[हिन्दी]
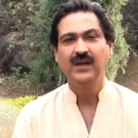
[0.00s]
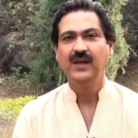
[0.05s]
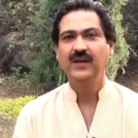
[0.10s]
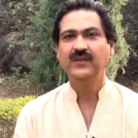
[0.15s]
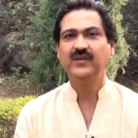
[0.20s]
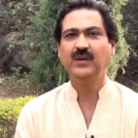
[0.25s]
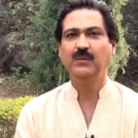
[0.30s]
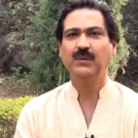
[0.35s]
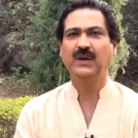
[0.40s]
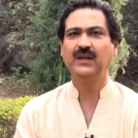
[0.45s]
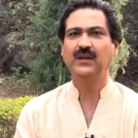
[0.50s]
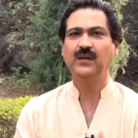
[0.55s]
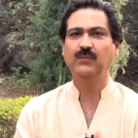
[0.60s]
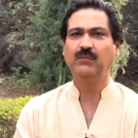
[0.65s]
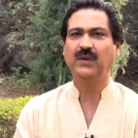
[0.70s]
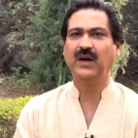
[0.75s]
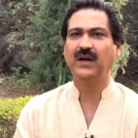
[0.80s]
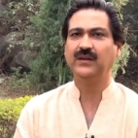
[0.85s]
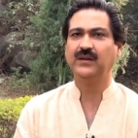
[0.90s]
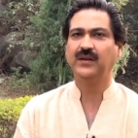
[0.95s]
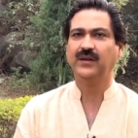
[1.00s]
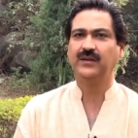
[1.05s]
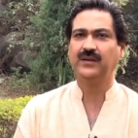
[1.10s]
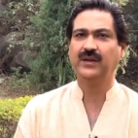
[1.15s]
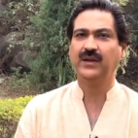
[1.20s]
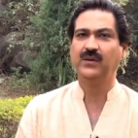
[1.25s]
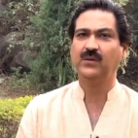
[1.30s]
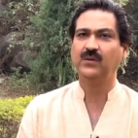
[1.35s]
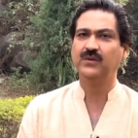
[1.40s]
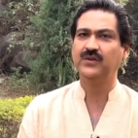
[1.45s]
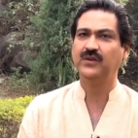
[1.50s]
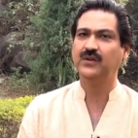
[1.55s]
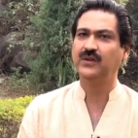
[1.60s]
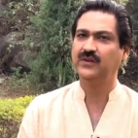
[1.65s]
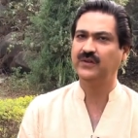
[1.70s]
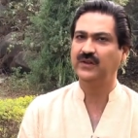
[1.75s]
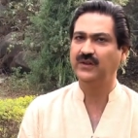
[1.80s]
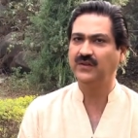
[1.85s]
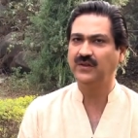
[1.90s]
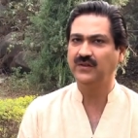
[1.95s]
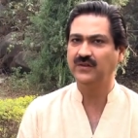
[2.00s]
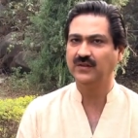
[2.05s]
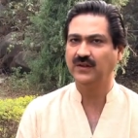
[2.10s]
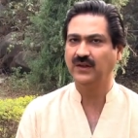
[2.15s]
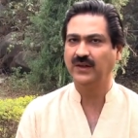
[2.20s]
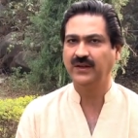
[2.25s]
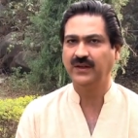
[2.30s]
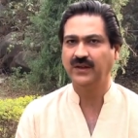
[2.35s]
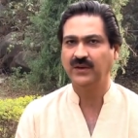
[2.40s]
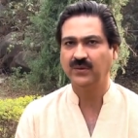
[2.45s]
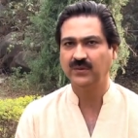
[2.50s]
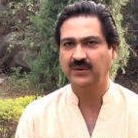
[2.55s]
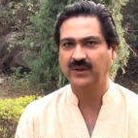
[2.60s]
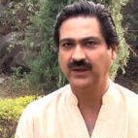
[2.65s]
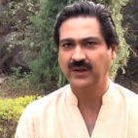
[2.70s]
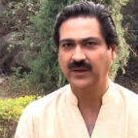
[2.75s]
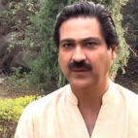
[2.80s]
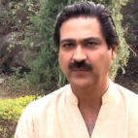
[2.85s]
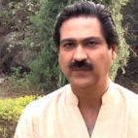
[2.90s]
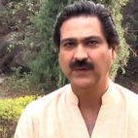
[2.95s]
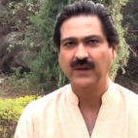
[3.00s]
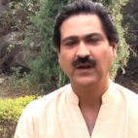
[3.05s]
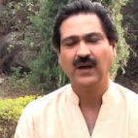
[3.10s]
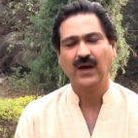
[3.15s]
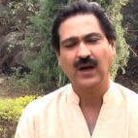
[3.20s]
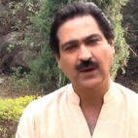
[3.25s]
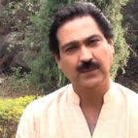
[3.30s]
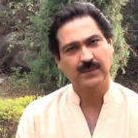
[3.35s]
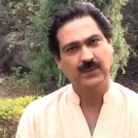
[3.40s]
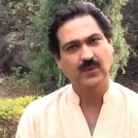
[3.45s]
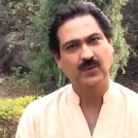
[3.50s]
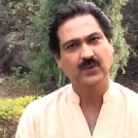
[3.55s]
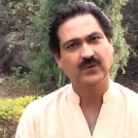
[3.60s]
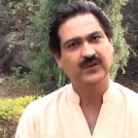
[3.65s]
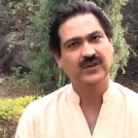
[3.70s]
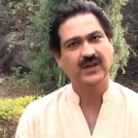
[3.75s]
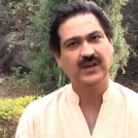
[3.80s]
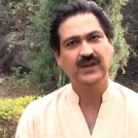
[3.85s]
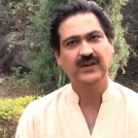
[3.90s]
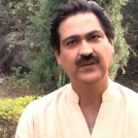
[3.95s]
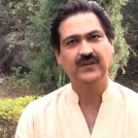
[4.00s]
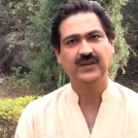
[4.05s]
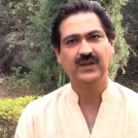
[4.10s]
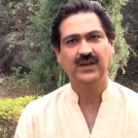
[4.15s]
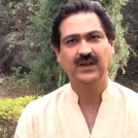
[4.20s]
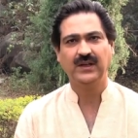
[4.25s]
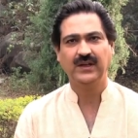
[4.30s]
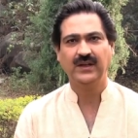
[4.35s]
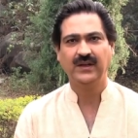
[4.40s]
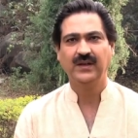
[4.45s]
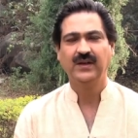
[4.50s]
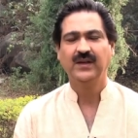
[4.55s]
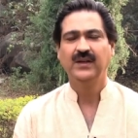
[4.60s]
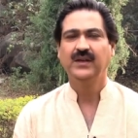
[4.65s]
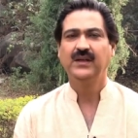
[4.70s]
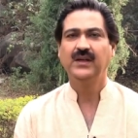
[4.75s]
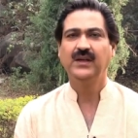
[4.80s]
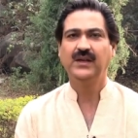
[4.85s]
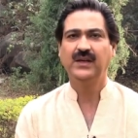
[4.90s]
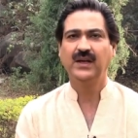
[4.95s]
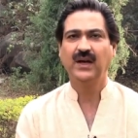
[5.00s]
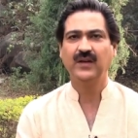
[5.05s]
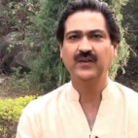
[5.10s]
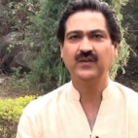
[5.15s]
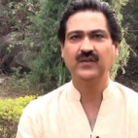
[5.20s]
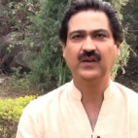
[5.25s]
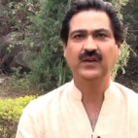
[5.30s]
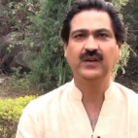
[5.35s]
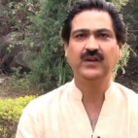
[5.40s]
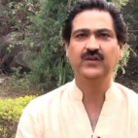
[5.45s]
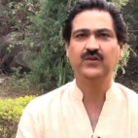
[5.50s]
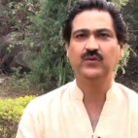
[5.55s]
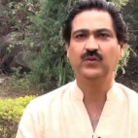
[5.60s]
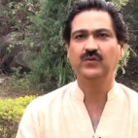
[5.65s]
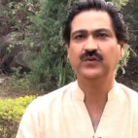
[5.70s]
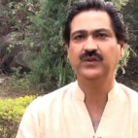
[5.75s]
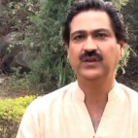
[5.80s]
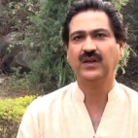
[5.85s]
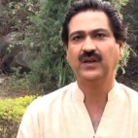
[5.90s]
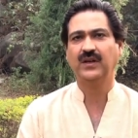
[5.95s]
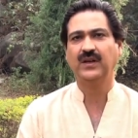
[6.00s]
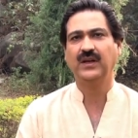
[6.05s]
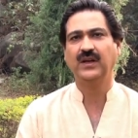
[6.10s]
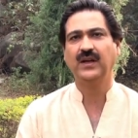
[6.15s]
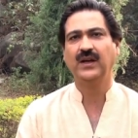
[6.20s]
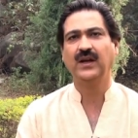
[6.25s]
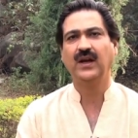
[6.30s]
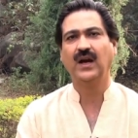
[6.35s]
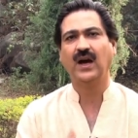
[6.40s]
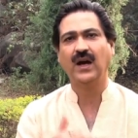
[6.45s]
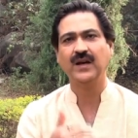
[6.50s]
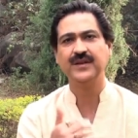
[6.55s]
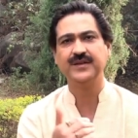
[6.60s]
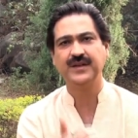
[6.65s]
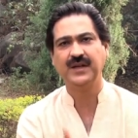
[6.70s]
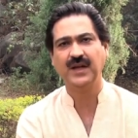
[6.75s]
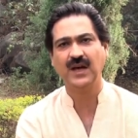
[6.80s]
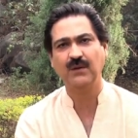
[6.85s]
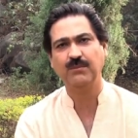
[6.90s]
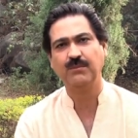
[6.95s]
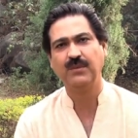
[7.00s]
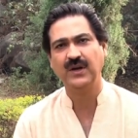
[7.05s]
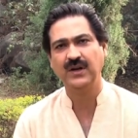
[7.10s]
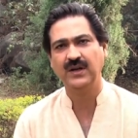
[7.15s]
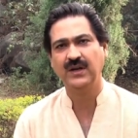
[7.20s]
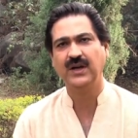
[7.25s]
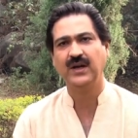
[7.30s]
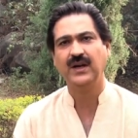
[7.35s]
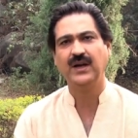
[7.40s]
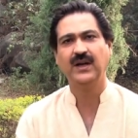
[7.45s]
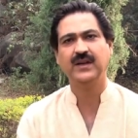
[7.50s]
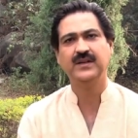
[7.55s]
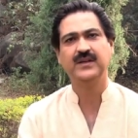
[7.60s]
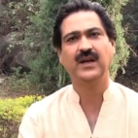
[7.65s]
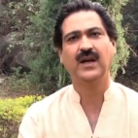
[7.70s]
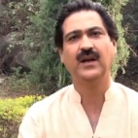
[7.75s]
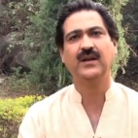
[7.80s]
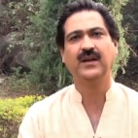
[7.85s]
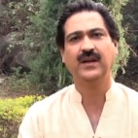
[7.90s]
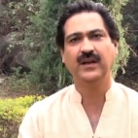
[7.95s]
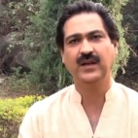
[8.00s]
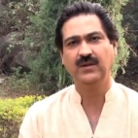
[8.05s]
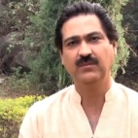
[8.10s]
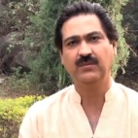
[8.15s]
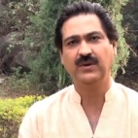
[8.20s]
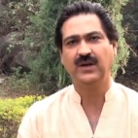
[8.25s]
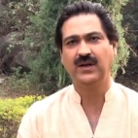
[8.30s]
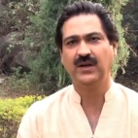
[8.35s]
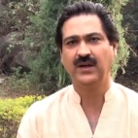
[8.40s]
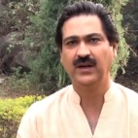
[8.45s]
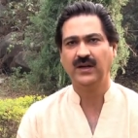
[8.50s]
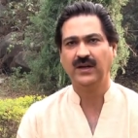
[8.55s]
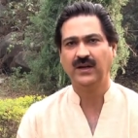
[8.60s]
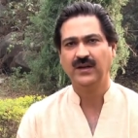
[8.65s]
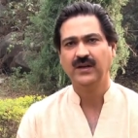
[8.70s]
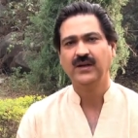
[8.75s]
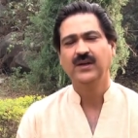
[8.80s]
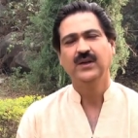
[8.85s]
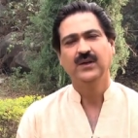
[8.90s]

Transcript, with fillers: इसके बाद हम बात करते हैं कुछ डिसीजंस लेने होते हैं आपको स्टडीज़ के लिए कि क्या स्टडी चूज़ करनी है आज क्या पढ़ना है क्या नहीं पढ़ना है